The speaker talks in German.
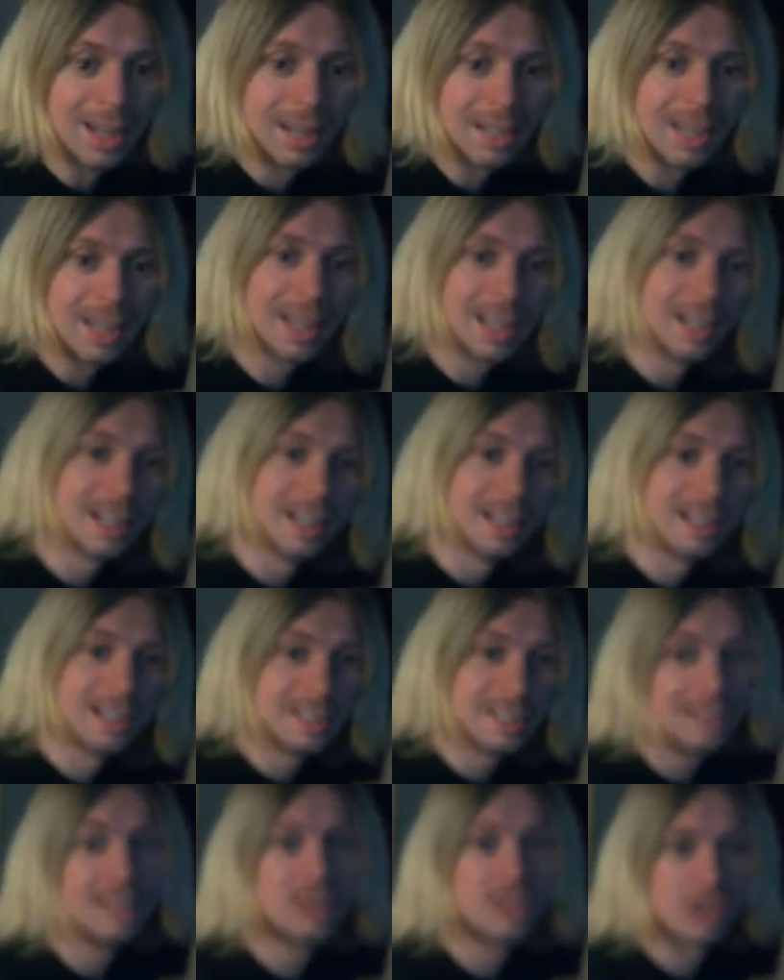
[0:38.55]
Gerald
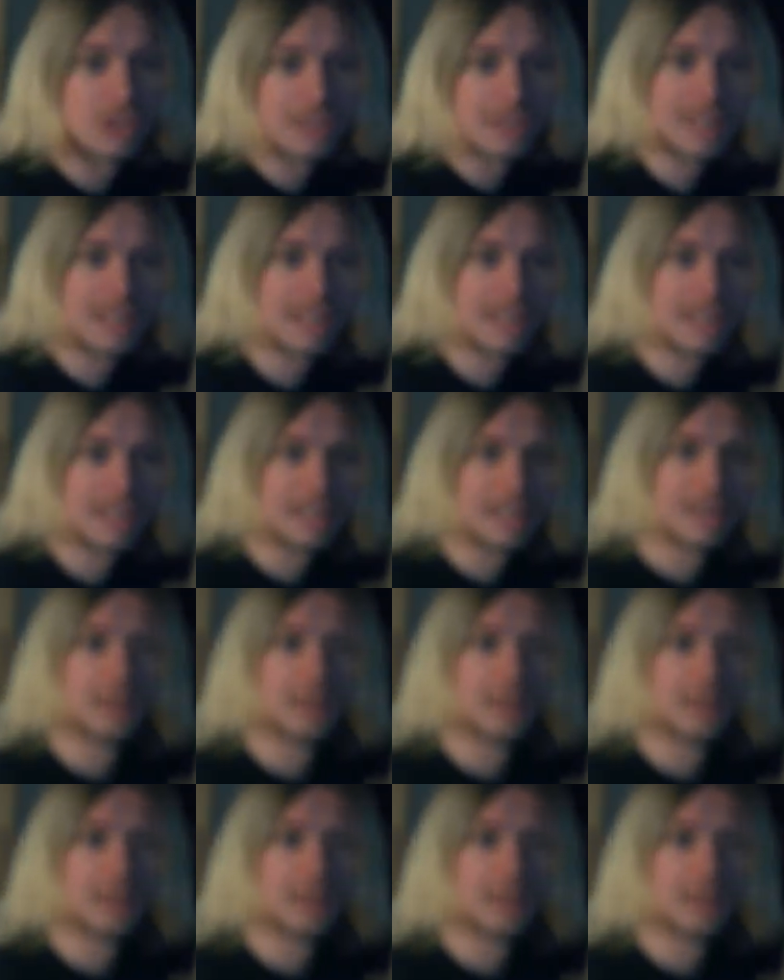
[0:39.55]
ist Akira ja